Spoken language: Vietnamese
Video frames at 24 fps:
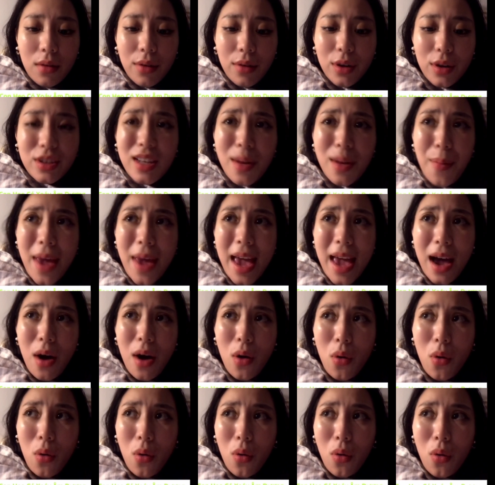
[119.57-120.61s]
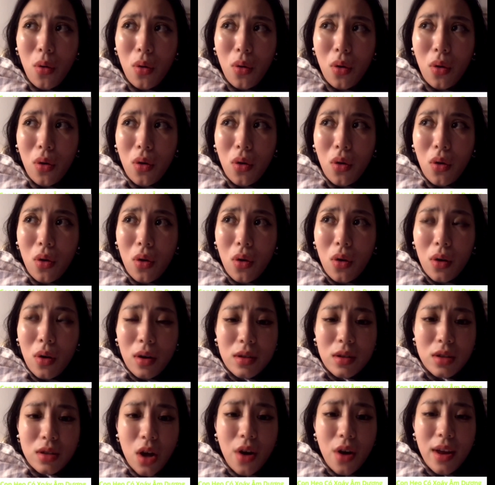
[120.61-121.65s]
và nó rất là béo.
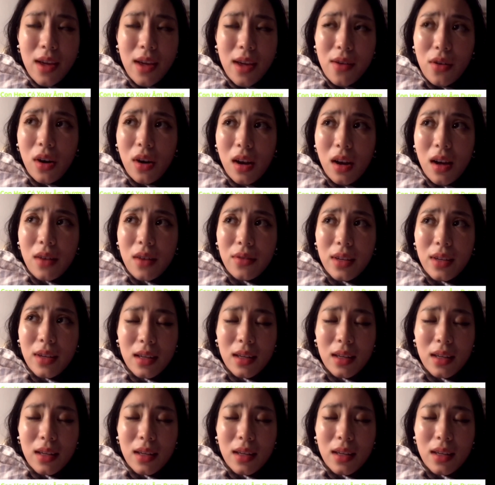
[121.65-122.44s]
Sorry con lợn